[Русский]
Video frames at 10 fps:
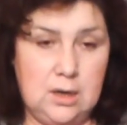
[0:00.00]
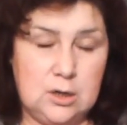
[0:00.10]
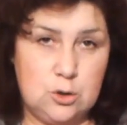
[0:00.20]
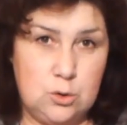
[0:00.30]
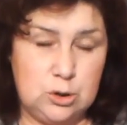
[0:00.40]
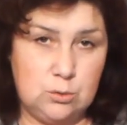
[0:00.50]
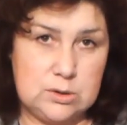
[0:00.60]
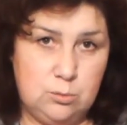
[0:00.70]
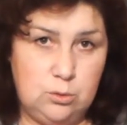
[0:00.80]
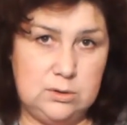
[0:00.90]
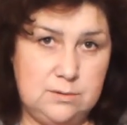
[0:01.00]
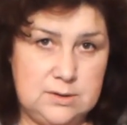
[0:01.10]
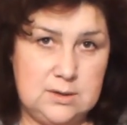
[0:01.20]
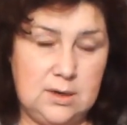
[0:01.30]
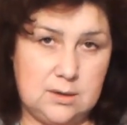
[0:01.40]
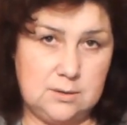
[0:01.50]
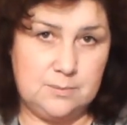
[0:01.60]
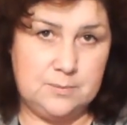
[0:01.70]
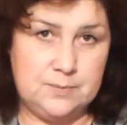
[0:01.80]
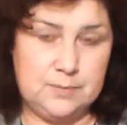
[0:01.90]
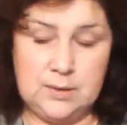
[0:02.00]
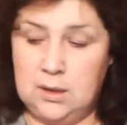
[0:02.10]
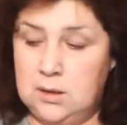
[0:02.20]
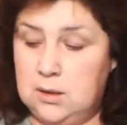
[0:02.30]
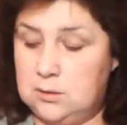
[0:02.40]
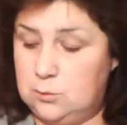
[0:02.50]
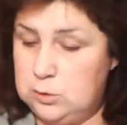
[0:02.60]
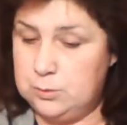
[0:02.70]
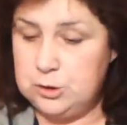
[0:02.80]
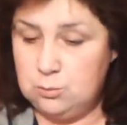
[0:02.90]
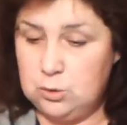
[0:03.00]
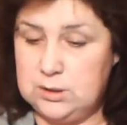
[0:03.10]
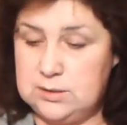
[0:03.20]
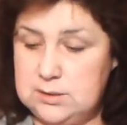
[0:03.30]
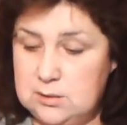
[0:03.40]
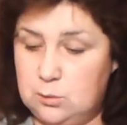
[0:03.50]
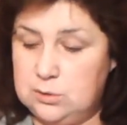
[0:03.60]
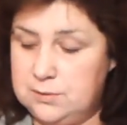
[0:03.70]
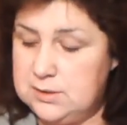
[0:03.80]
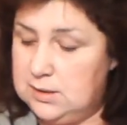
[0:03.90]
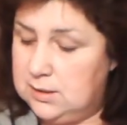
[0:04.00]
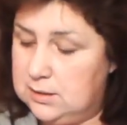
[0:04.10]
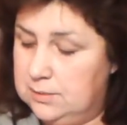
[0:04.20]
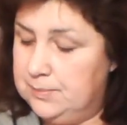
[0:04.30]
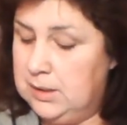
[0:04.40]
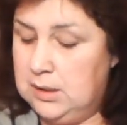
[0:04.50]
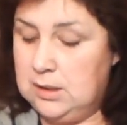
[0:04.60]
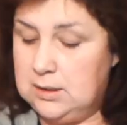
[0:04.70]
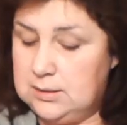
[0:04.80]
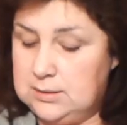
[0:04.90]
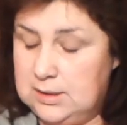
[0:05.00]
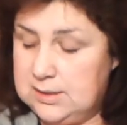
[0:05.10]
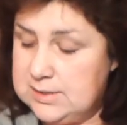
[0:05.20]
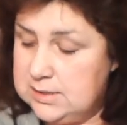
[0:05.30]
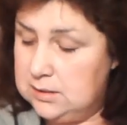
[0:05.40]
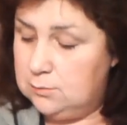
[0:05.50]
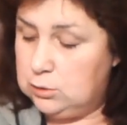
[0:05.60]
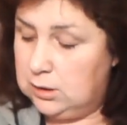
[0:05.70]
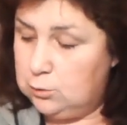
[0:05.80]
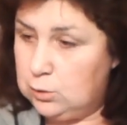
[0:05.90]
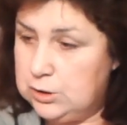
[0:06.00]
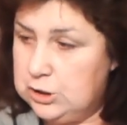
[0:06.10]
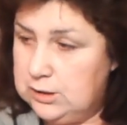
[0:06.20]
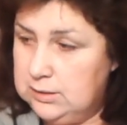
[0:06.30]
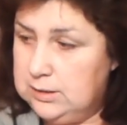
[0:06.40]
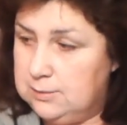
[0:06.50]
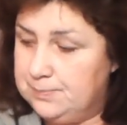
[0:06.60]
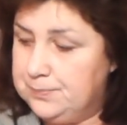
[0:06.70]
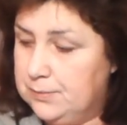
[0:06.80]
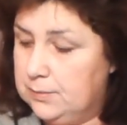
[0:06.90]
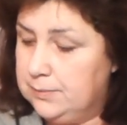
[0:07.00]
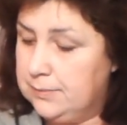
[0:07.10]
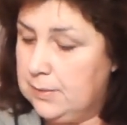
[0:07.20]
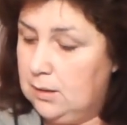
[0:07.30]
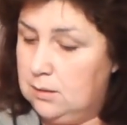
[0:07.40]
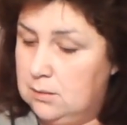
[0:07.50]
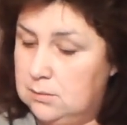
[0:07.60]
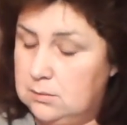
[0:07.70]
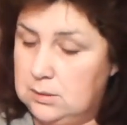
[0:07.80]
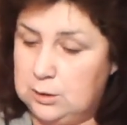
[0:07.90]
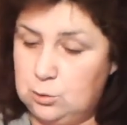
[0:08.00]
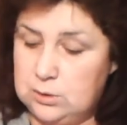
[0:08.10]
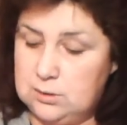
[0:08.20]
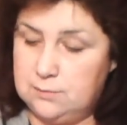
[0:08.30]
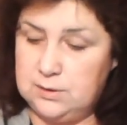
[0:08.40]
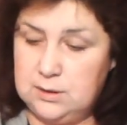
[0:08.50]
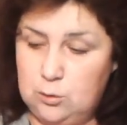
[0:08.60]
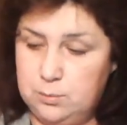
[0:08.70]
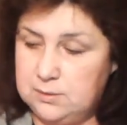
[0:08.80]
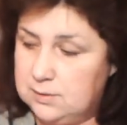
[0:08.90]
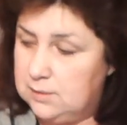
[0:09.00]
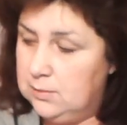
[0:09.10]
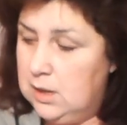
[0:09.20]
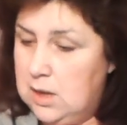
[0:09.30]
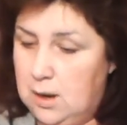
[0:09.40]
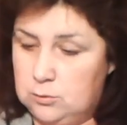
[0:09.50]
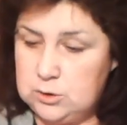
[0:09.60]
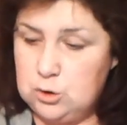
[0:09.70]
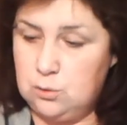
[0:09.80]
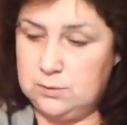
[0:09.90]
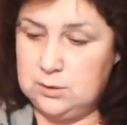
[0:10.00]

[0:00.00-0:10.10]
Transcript: и горшочки у нас будут на фитилях. То есть почему я это делаю на фитилях? Та рассада, вот которая черенки, которая влаголюбивая. А у нас что